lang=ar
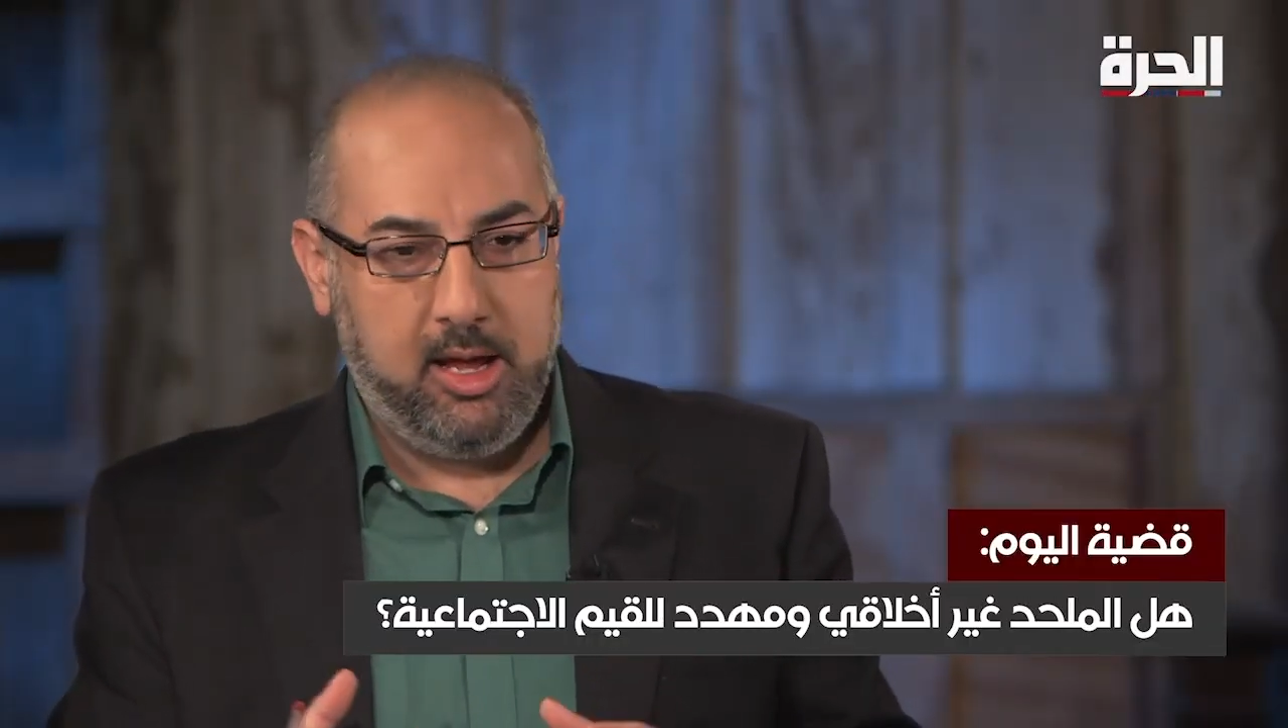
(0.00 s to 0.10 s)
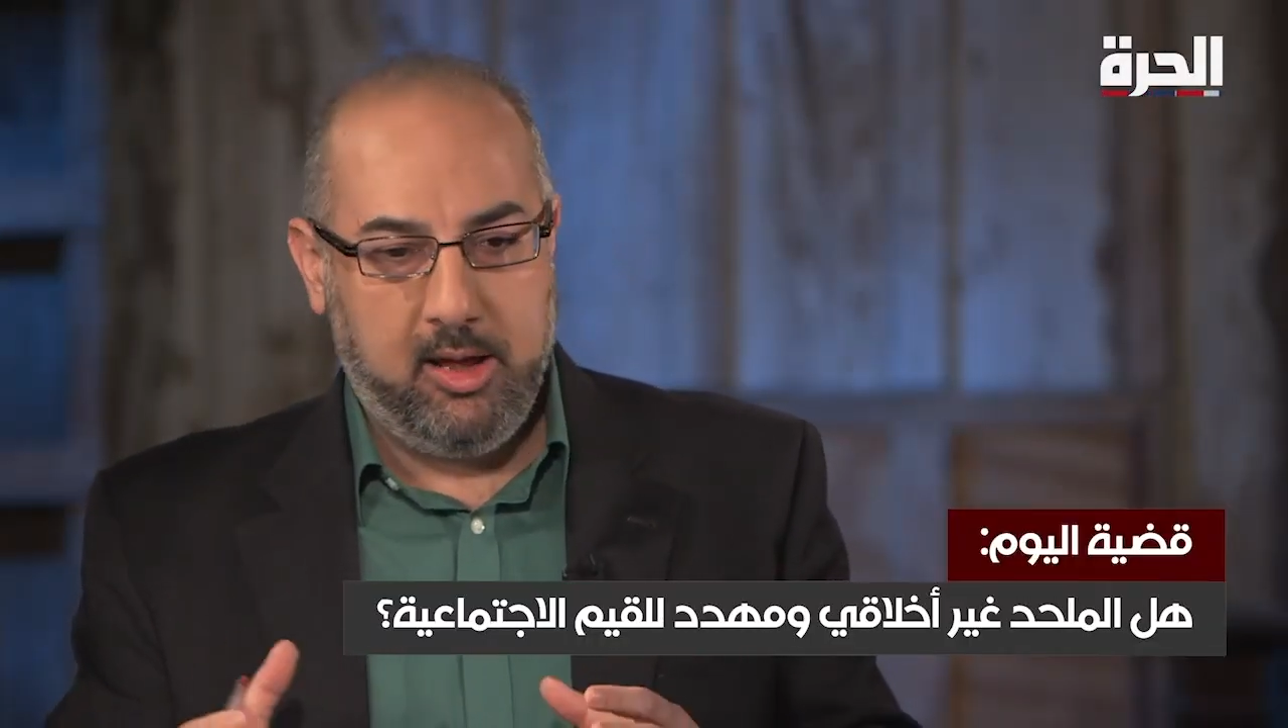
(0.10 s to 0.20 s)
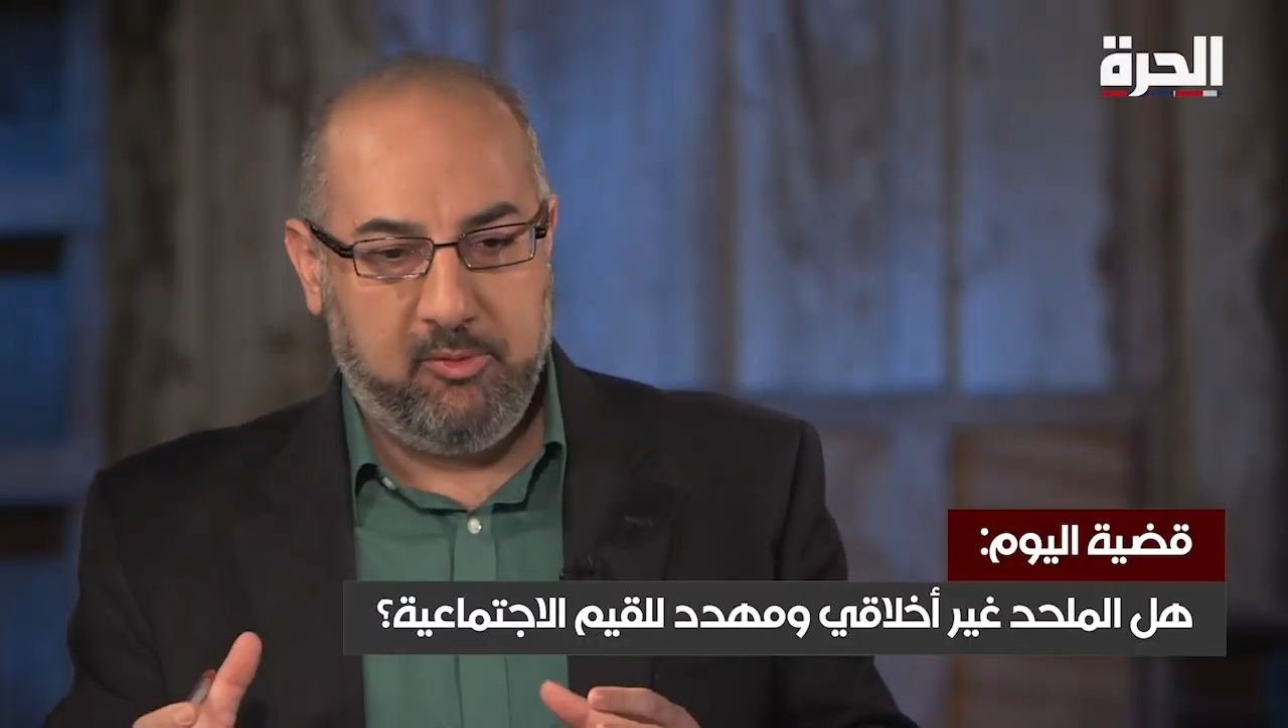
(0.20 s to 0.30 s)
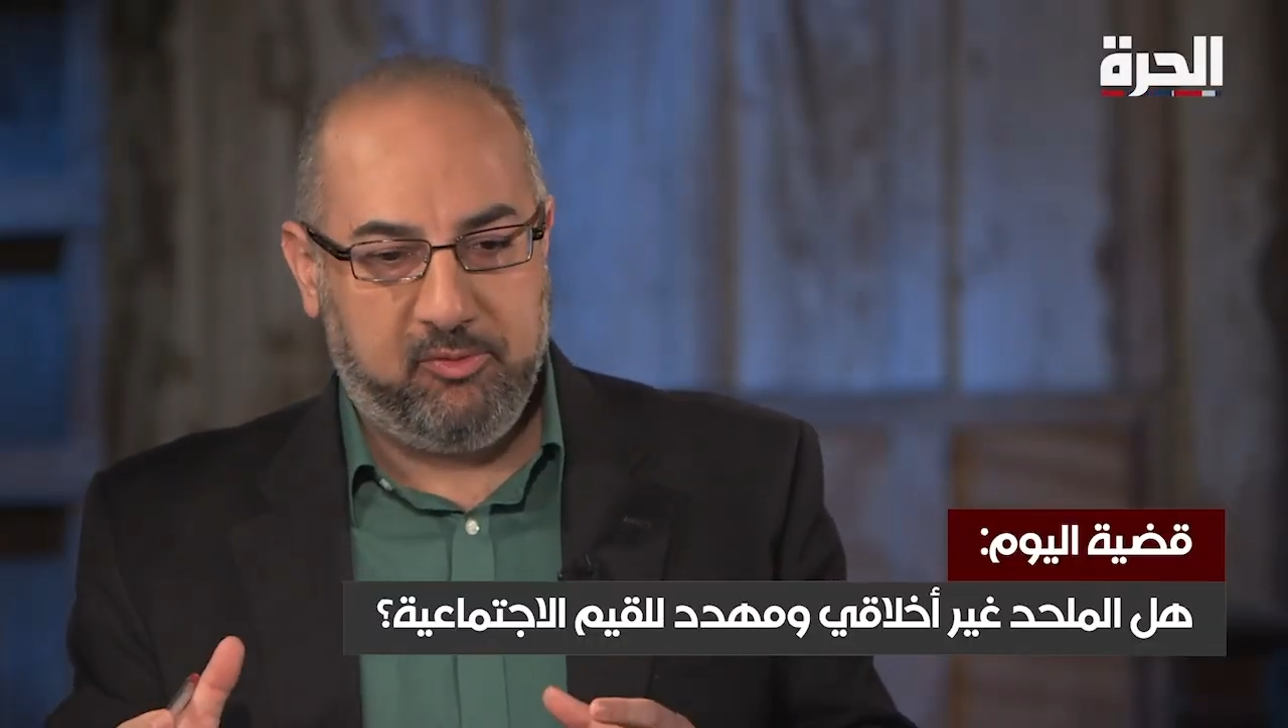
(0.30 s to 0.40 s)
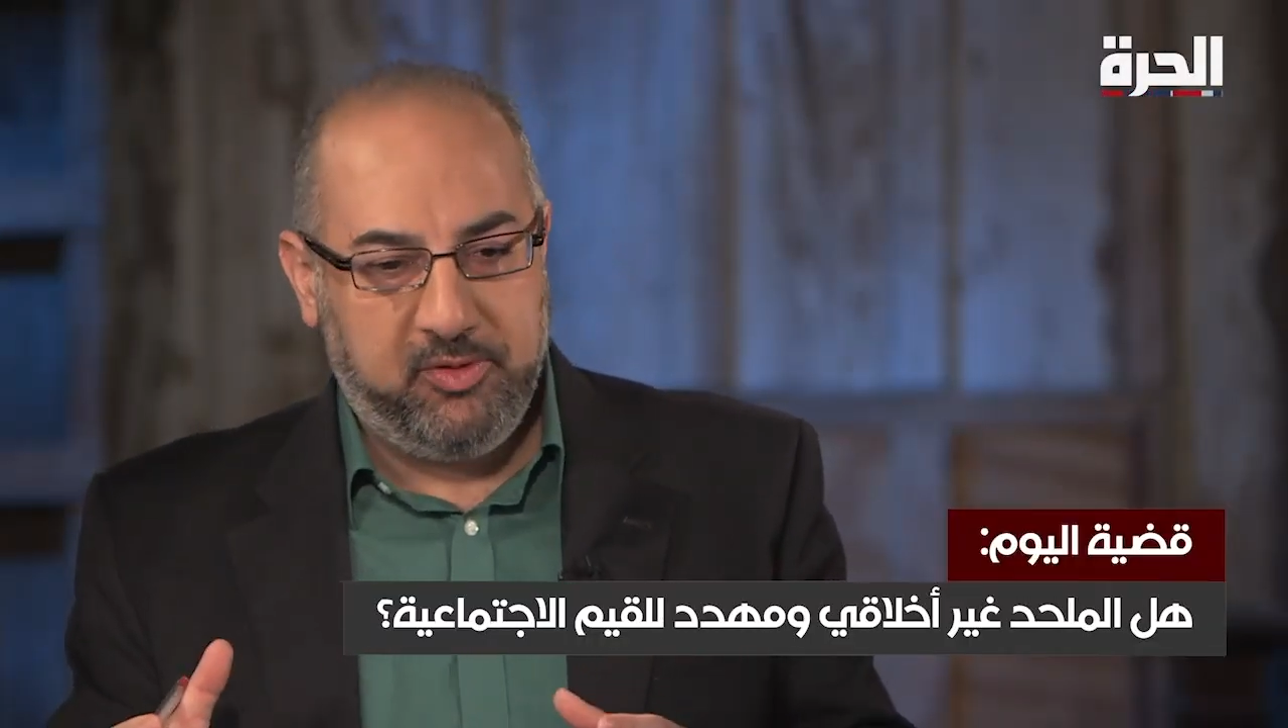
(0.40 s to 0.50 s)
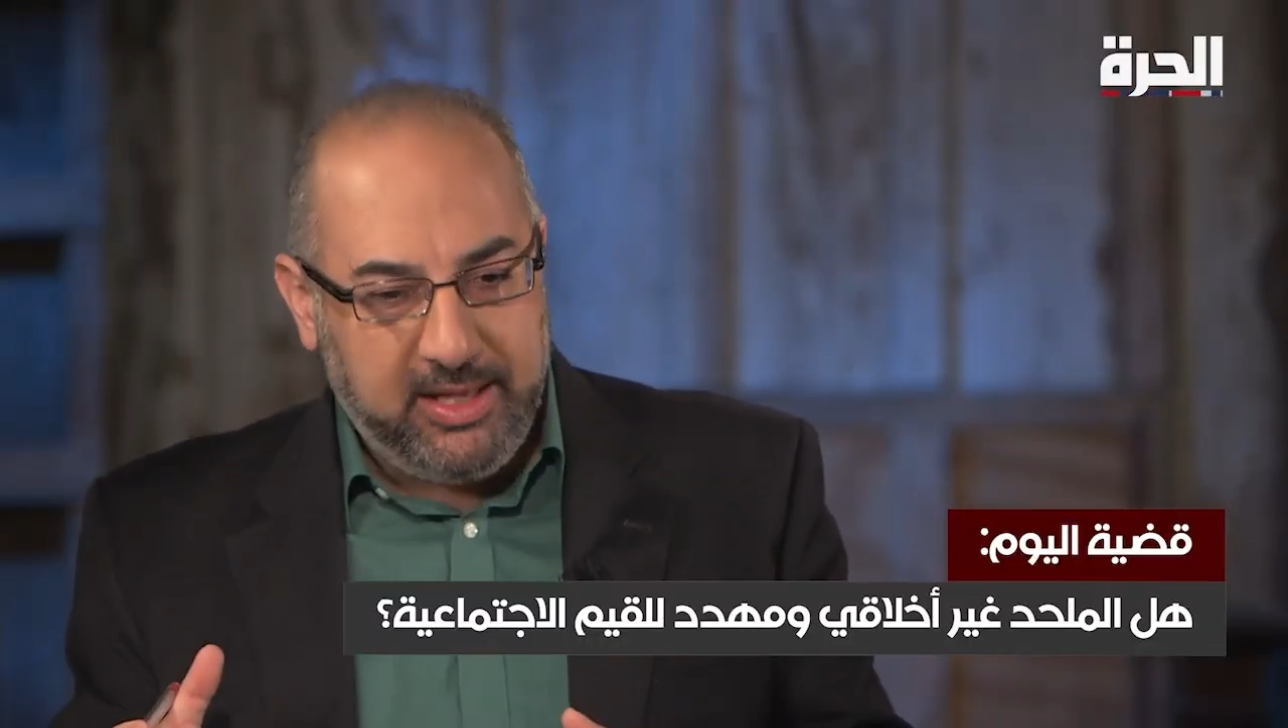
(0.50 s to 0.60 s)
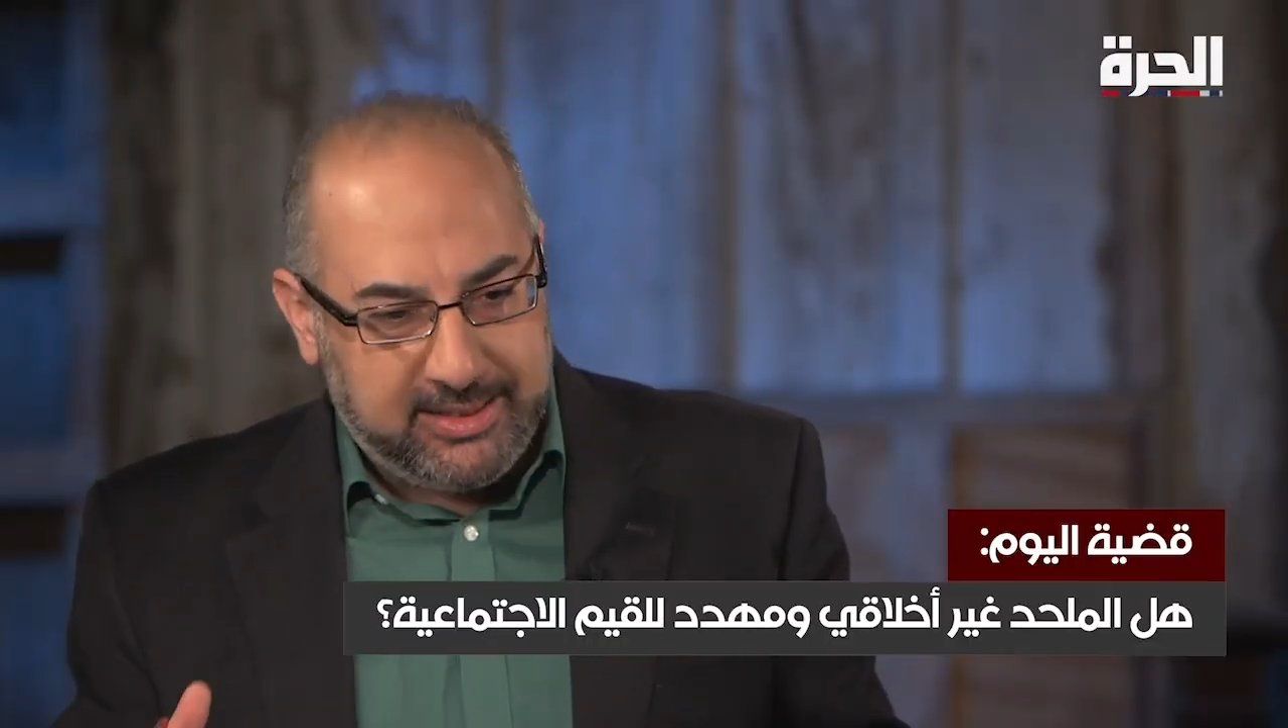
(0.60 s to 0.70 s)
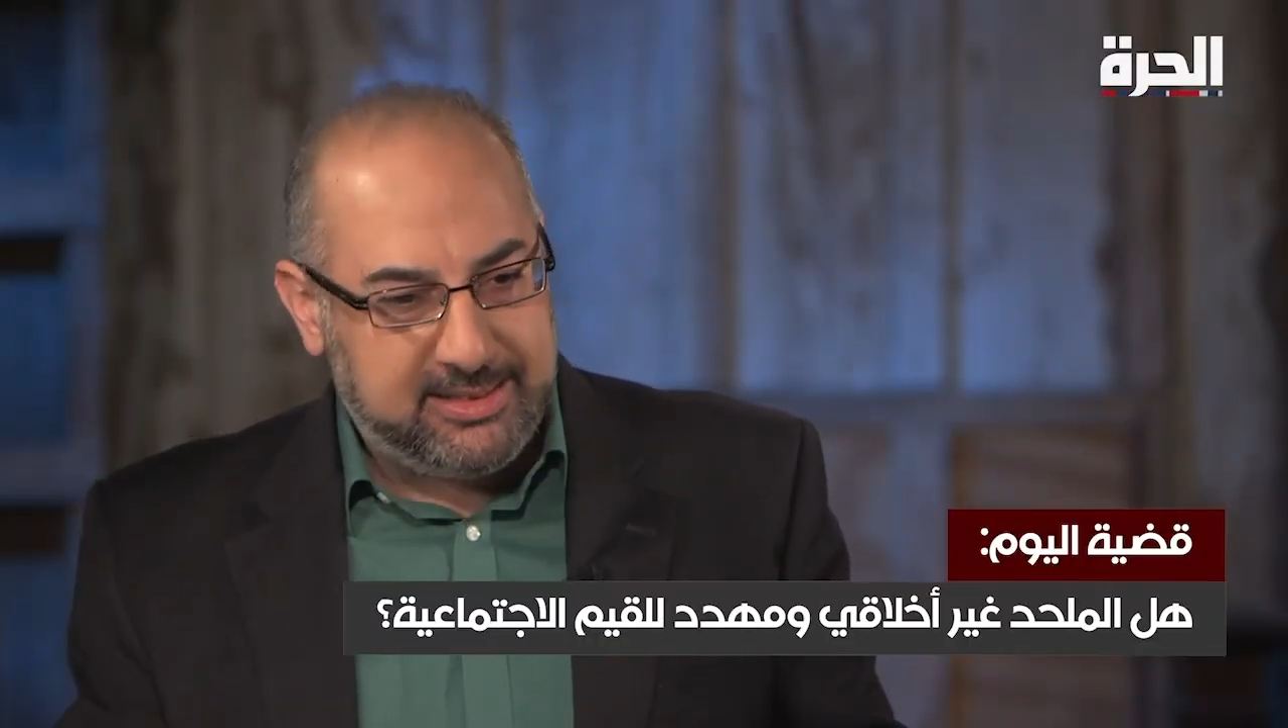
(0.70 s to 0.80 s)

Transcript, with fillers: آه، في